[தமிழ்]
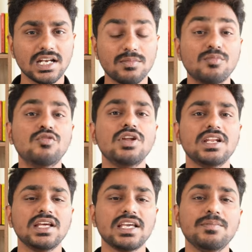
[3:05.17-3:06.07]
நம்ம
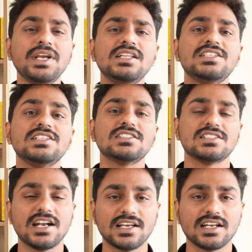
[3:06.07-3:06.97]
மூளையில் கெமிக்கல்
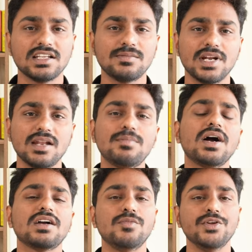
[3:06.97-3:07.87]
சேஞ்சஸ் நடக்கிறத நம்மளால்
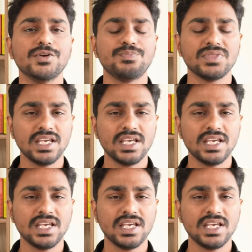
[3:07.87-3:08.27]
பார்க்க முடியும்